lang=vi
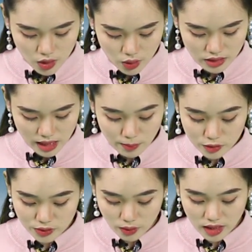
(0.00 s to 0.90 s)
Còn tại một
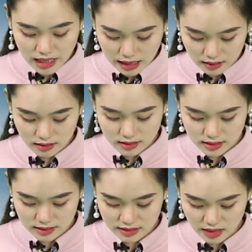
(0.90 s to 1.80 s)
số ngân hàng lớn,
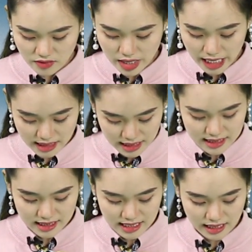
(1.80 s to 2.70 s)
giá vàng
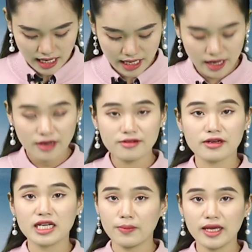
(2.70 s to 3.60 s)
SJC sáng nay
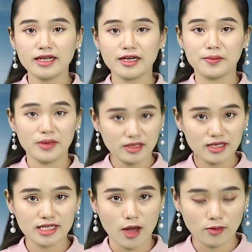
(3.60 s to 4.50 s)
được niêm yết ở mức
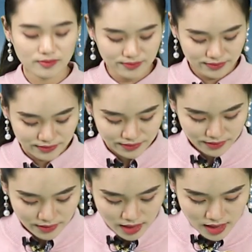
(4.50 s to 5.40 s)
như sau.
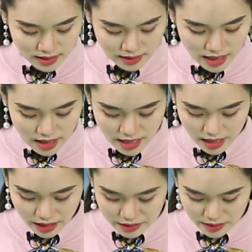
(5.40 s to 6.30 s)
Tại ngân
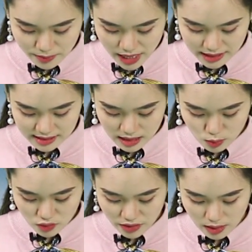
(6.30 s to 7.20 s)
hàng Eximbank, giá
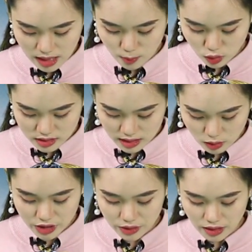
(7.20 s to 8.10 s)
mua vào là
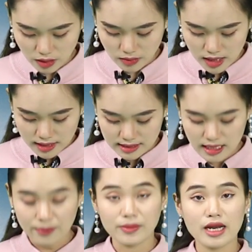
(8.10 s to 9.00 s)
46 triệu đồng,
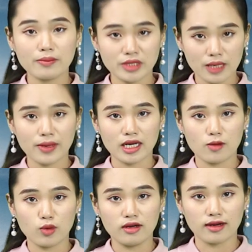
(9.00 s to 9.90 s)
giảm 500.000
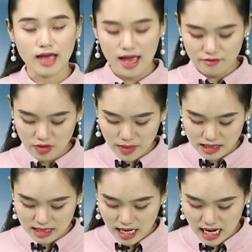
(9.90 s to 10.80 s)
đồng một lượng và bán
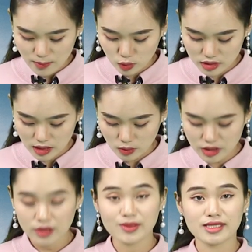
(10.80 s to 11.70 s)
ra là 46
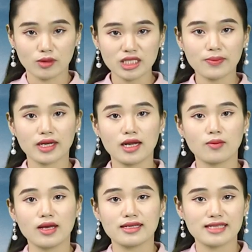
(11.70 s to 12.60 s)
triệu 600 ngàn đồng,
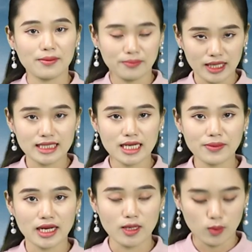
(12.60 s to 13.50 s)
giảm
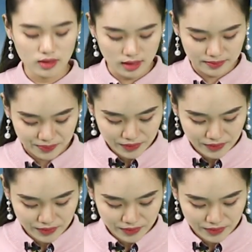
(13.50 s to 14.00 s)
700.000 đồng một lượng.